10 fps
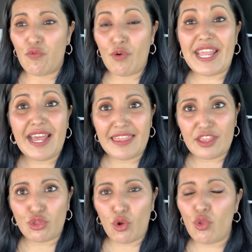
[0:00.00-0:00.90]
fuera
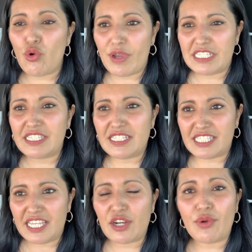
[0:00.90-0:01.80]
de todo este
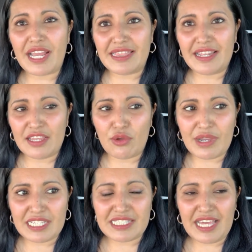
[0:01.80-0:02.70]
encierro que han tenido
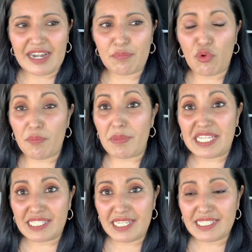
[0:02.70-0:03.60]
que estar por
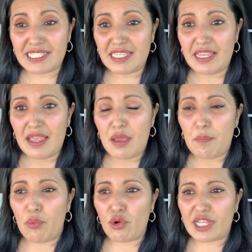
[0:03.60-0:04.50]
meses,
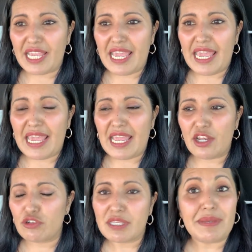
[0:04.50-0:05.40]
porque
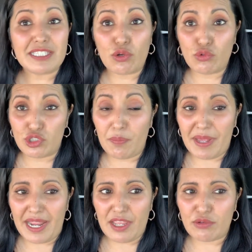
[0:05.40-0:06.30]
no se me hace justo
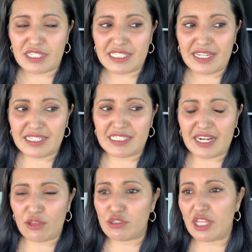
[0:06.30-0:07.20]
para ellos que estén
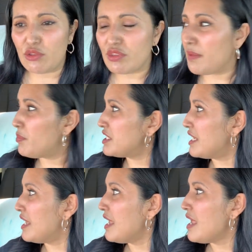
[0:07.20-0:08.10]
encerrados tanto tiempo
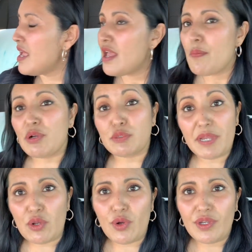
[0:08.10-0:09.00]
así. Pues
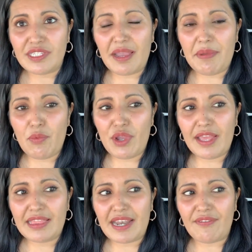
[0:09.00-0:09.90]
bueno, ya me voy
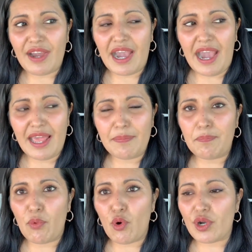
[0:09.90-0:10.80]
a trabajar
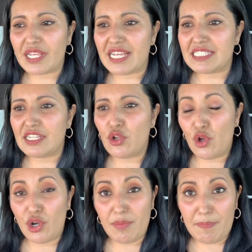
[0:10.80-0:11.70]
porque si
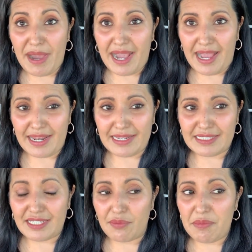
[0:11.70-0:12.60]
no, no me pagan. Y
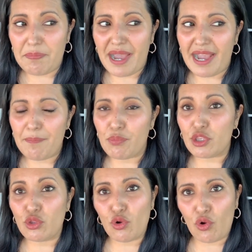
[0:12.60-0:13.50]
si no me pagan, pues
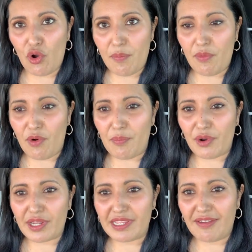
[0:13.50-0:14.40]
no como,
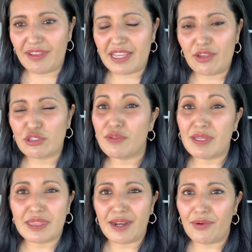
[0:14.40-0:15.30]
porque ya ven que yo soy
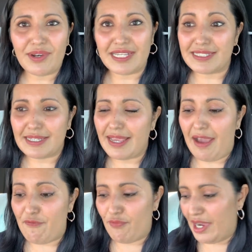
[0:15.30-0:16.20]
bien dragón. Así que
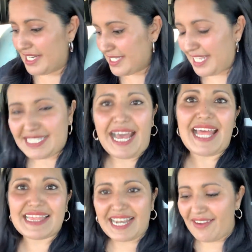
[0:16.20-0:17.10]
a fuerzas,
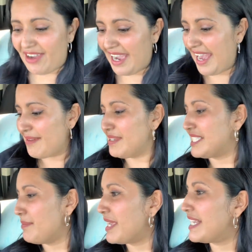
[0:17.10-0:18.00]
a trabajar,
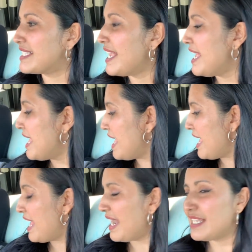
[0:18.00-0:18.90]
mis amigas.
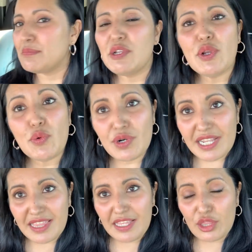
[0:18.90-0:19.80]
Las miro en un
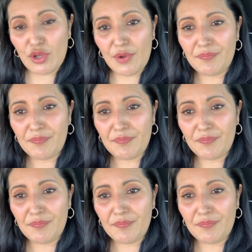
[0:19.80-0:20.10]
ratito.